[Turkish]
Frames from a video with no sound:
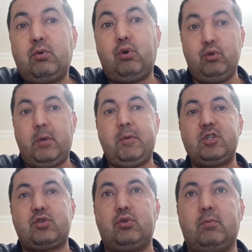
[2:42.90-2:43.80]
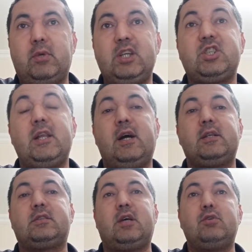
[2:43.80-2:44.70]
konuma başlıyorum.
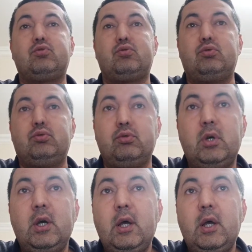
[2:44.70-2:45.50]
Geçenlerde Sansu'nun